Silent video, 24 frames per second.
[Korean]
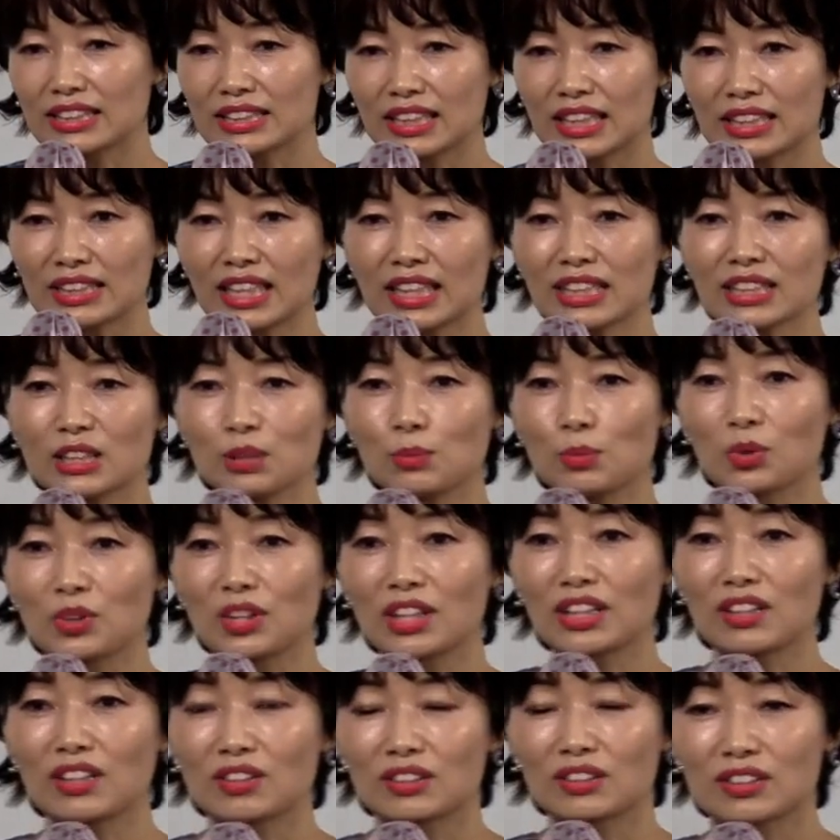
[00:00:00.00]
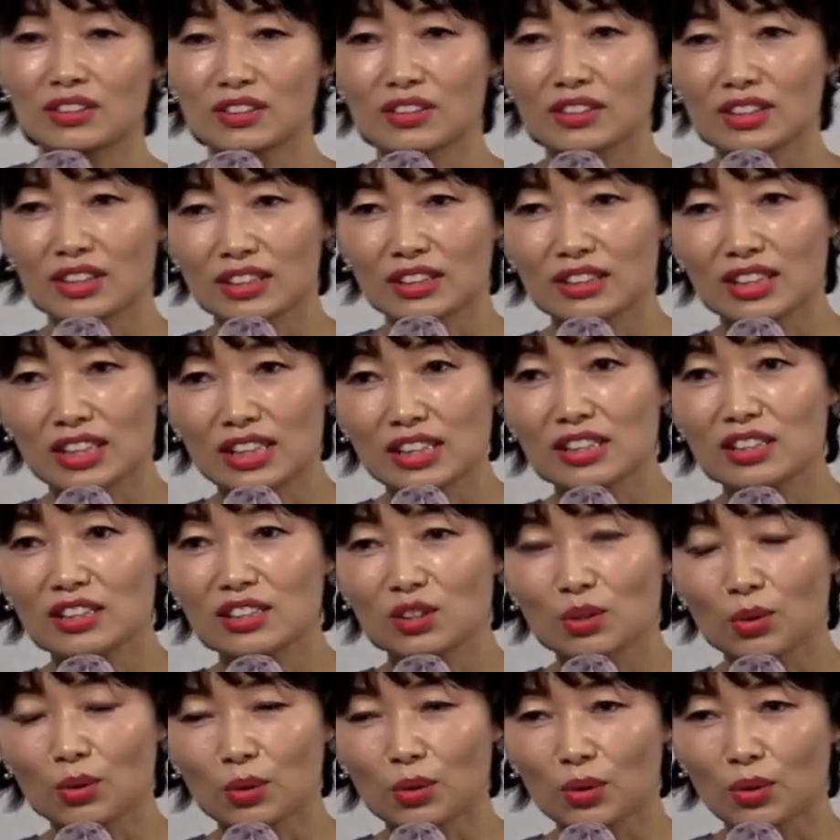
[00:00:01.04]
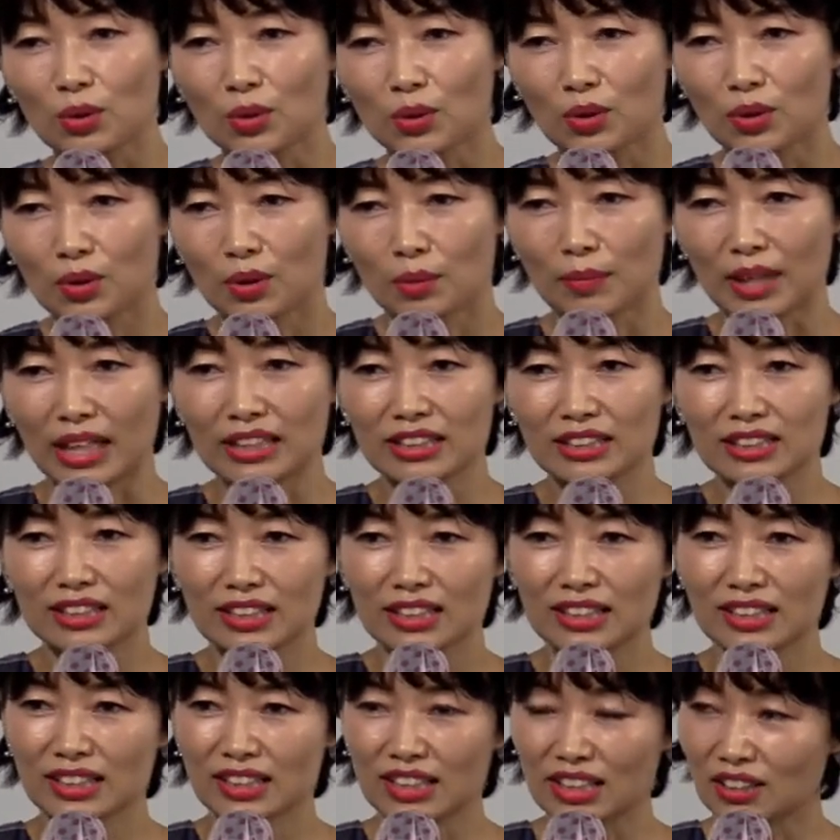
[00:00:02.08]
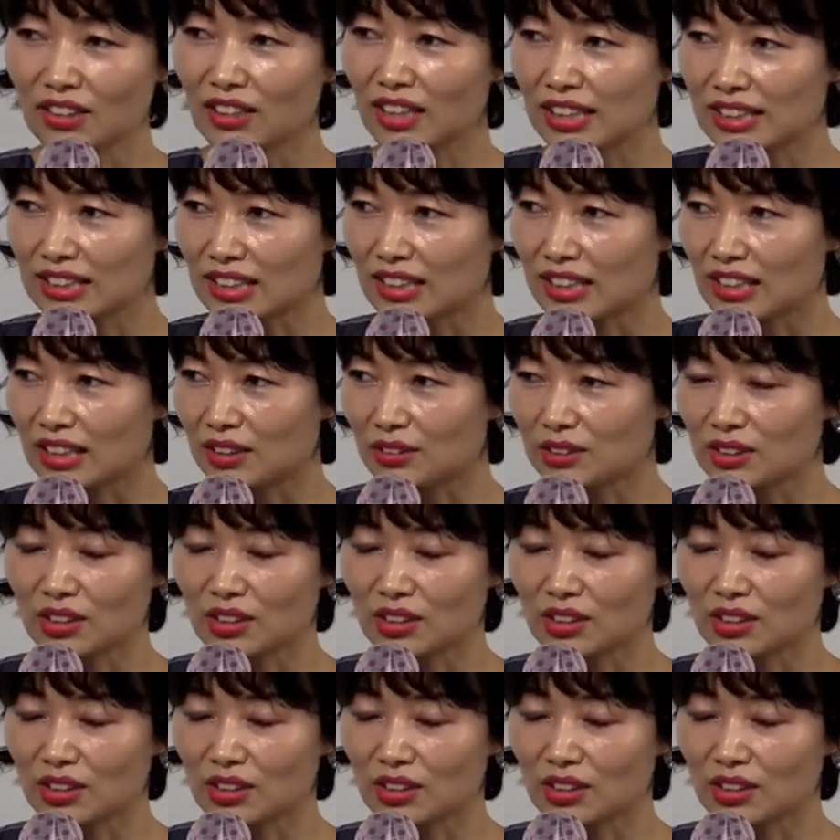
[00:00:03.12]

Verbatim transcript: 예상치 못했던 그런 일들로 많은 일들이 일어나잖아요.